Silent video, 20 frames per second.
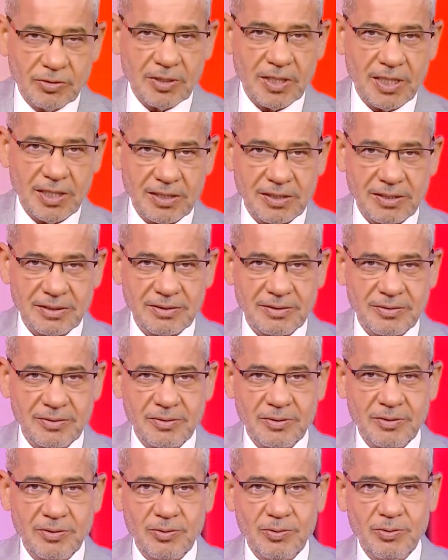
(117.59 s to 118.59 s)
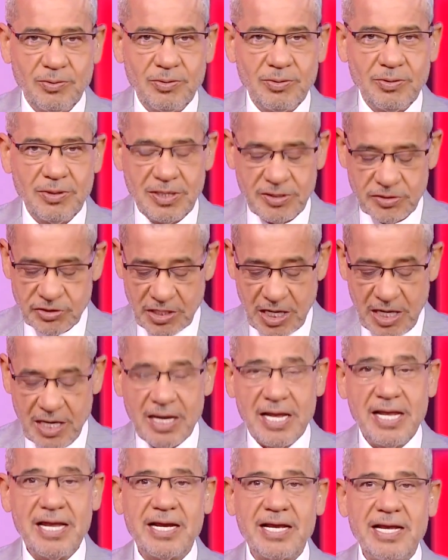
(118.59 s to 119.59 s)
شكرا شكرا جزيلا وان شاء
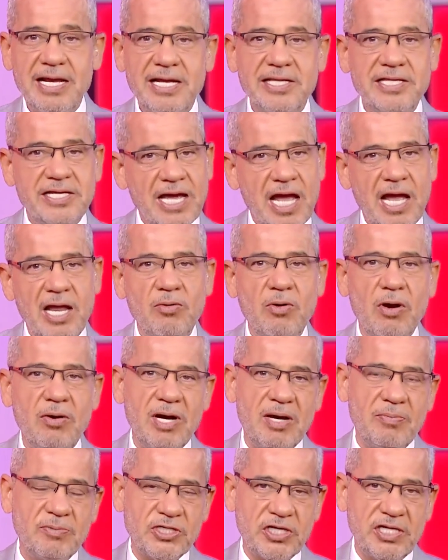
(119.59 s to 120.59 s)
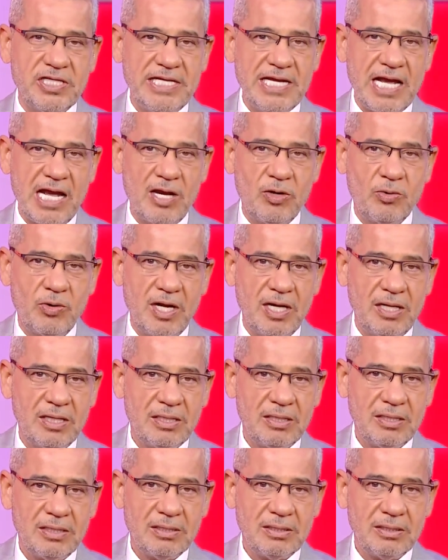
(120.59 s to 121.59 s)
الله هيك عيديه حلوه ولا مش عيديه حلوه
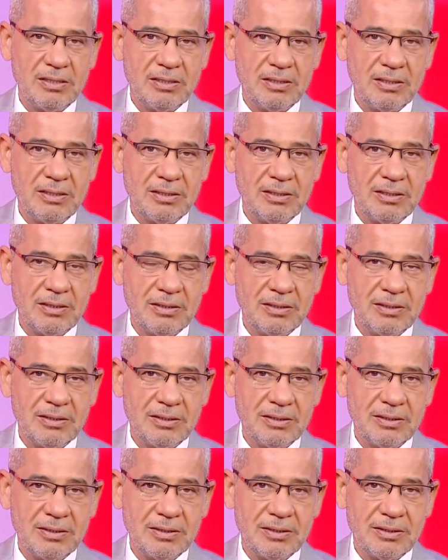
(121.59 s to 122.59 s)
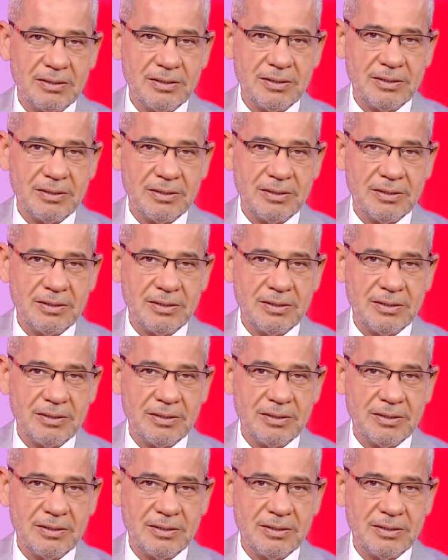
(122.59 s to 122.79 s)
اي حاجه